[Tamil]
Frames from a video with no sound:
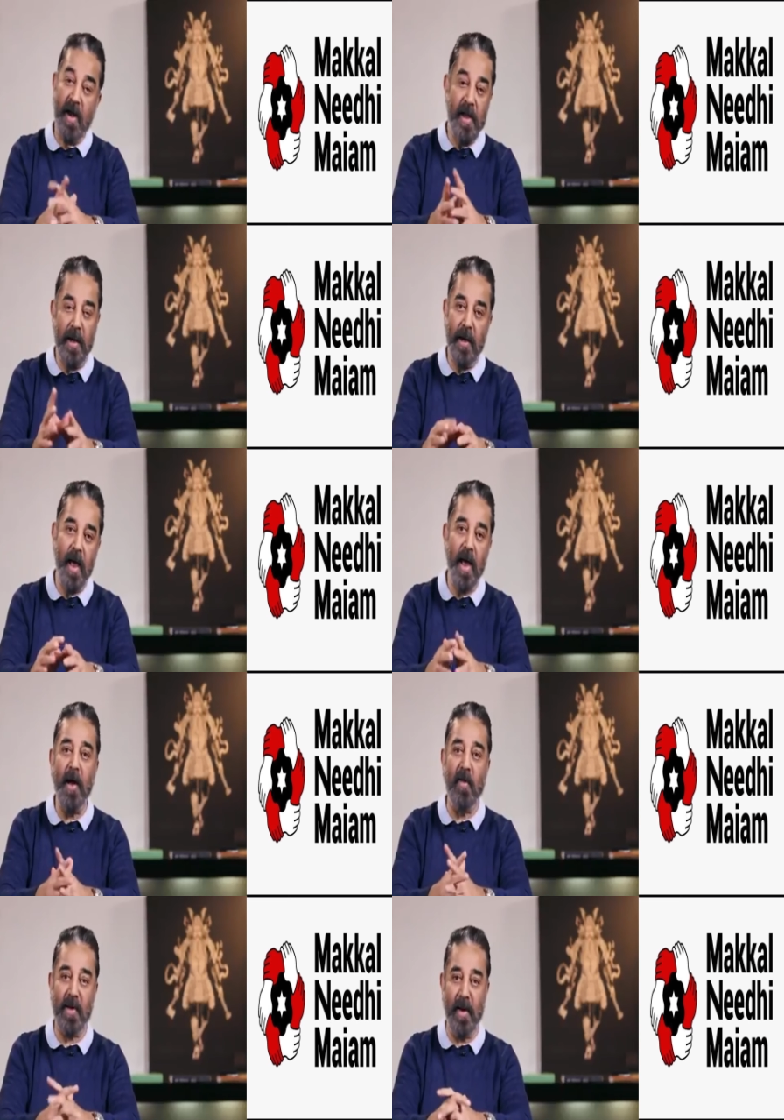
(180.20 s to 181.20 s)
வணிகர்களாக
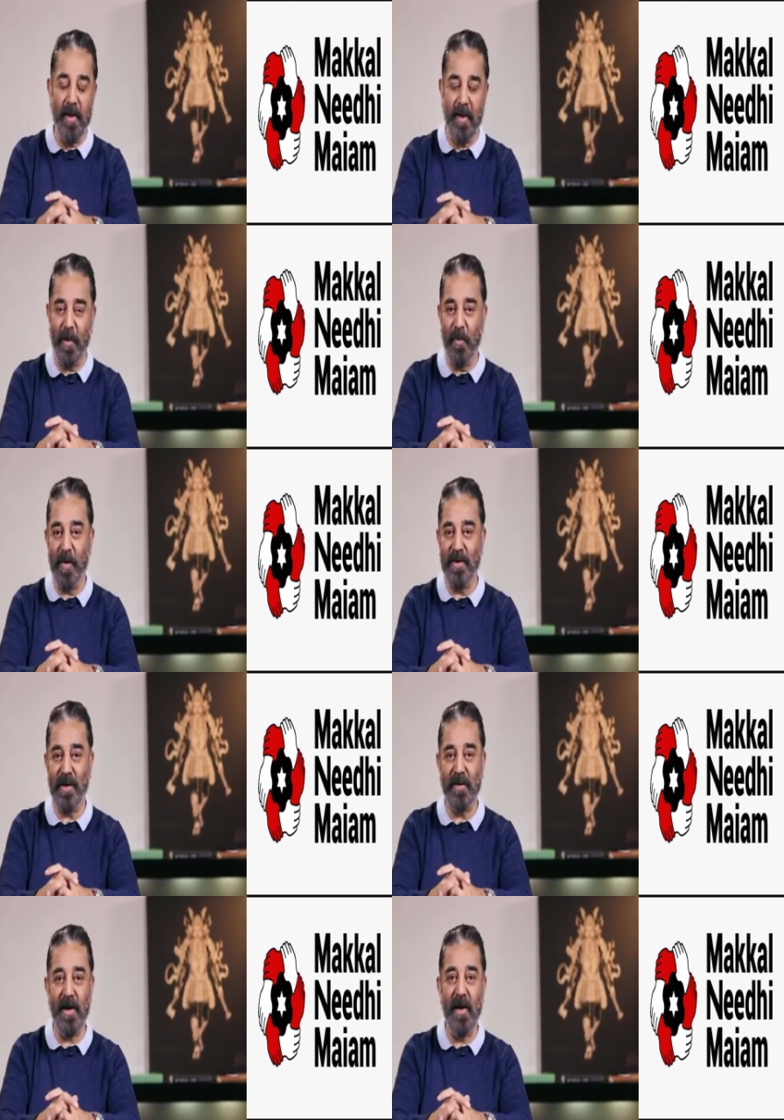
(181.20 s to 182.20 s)
அவர்கள் இருக்கும்
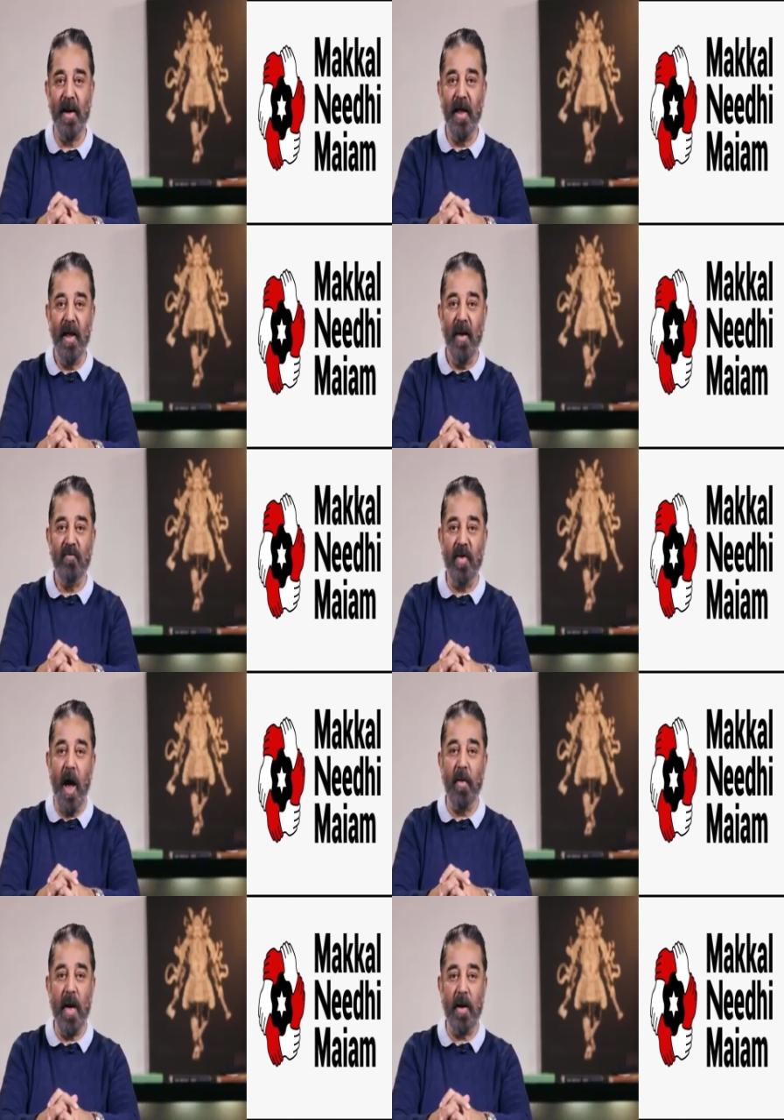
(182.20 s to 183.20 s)
பட்சத்தில்
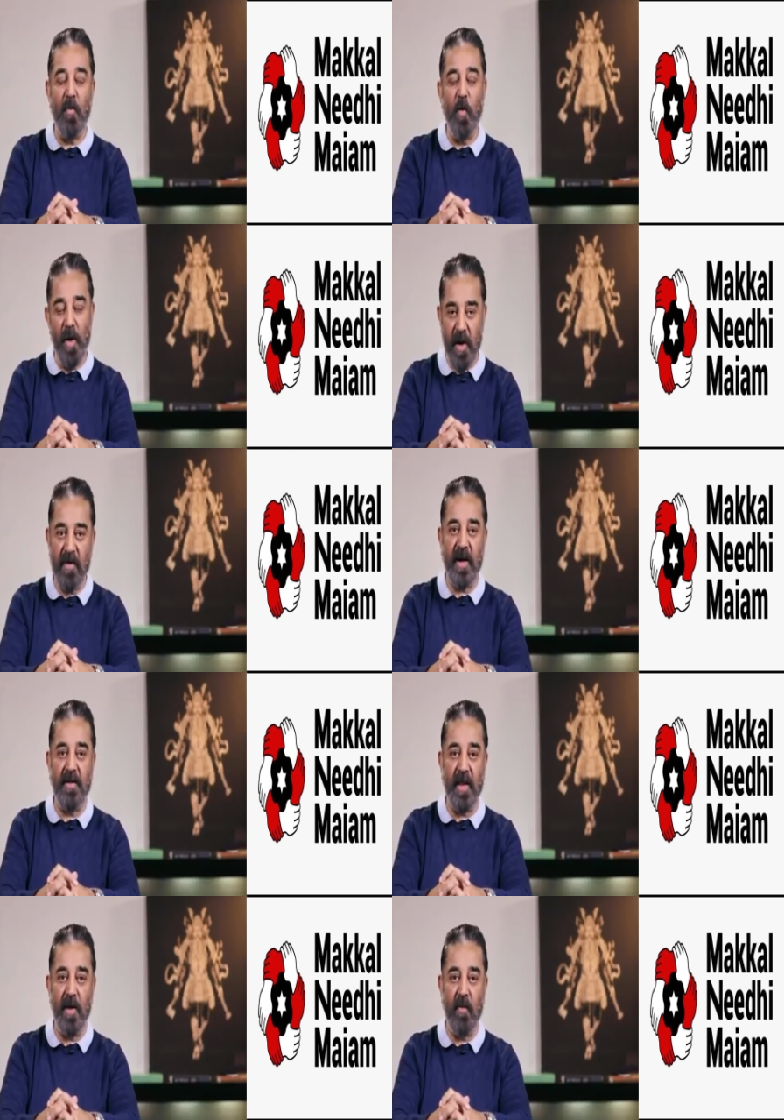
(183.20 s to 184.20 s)
வியாபாரம் உள்ளவரை
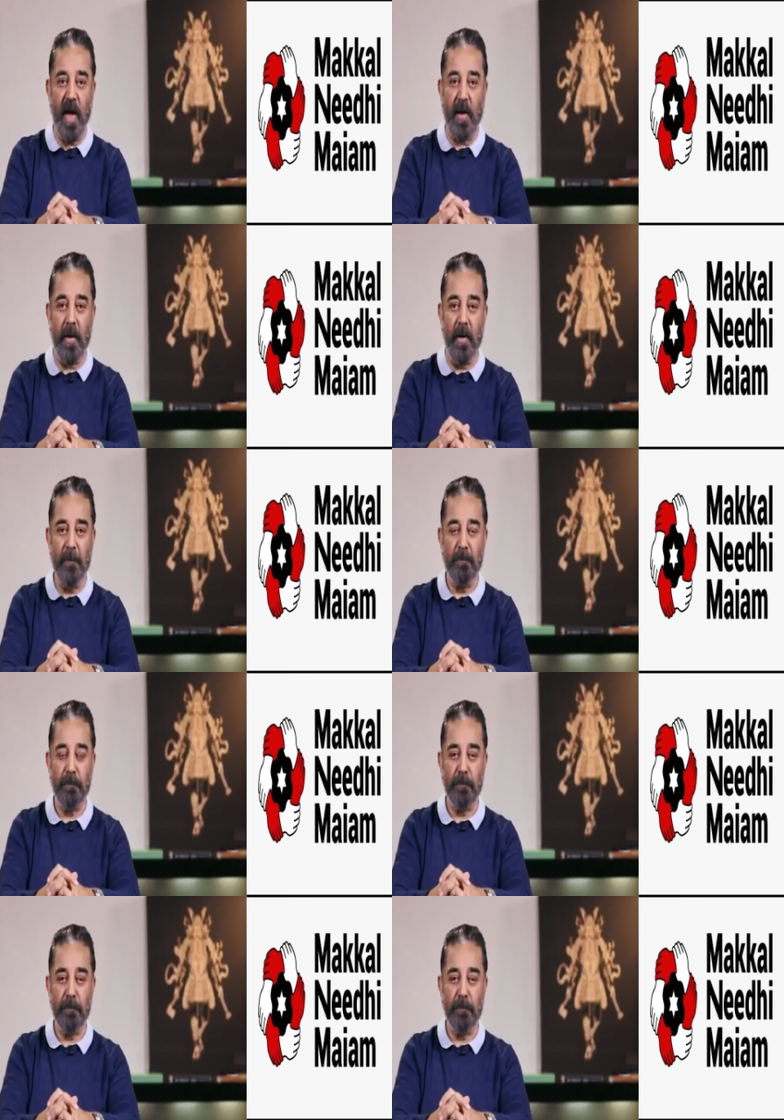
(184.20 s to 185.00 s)
தங்குவார்கள்